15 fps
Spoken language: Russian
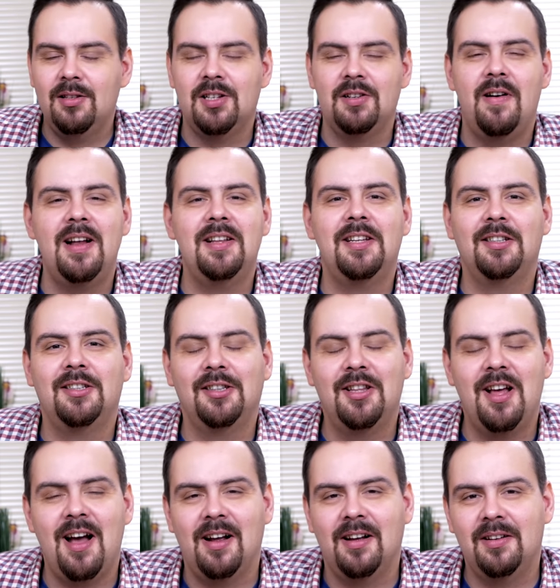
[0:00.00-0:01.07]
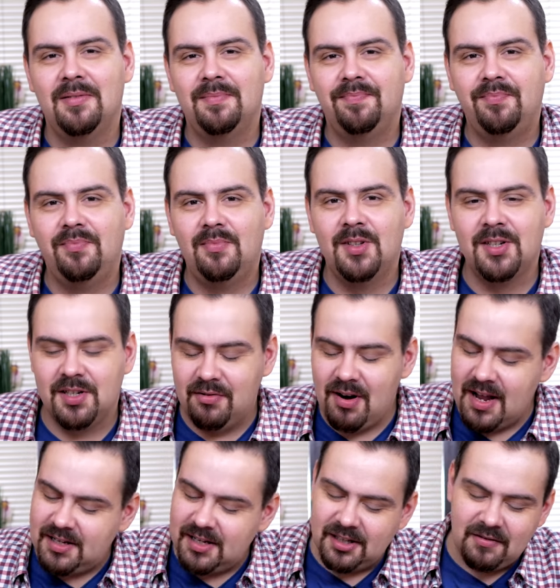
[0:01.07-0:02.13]
Называйте это так.
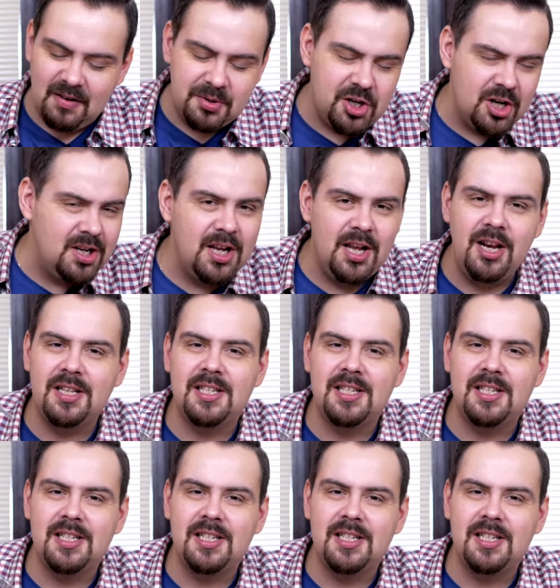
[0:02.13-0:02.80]
Называйте это вообще не